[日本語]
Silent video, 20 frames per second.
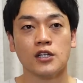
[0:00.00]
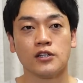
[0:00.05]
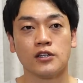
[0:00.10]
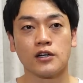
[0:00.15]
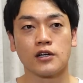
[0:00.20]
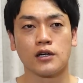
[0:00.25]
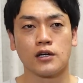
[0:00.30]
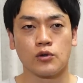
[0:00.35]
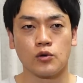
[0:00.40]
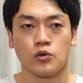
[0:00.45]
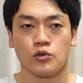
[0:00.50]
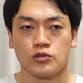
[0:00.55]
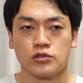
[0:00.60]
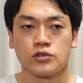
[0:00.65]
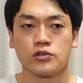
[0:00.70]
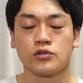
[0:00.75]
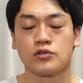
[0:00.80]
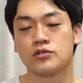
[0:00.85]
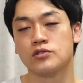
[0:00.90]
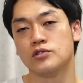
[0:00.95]
なんかこう
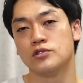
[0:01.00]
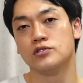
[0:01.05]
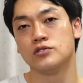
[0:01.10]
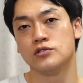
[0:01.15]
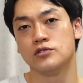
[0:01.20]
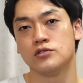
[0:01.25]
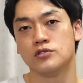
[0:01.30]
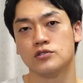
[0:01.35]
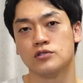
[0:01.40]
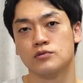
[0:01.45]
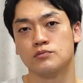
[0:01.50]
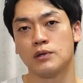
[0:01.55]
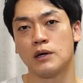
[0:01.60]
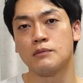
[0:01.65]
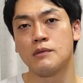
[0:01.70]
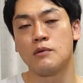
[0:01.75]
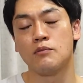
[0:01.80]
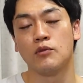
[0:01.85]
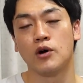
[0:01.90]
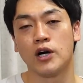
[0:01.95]
グッとくる場
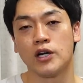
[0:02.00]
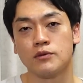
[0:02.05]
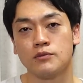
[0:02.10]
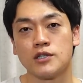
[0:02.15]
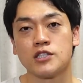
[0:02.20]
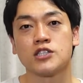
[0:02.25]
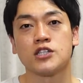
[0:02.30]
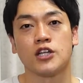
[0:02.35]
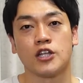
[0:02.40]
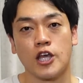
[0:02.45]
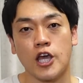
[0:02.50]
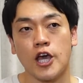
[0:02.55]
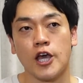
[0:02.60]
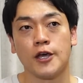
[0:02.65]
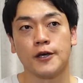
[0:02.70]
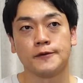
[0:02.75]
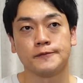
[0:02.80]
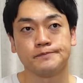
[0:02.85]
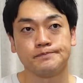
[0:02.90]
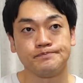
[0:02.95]
面もありました
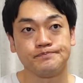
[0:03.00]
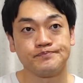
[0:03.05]
ね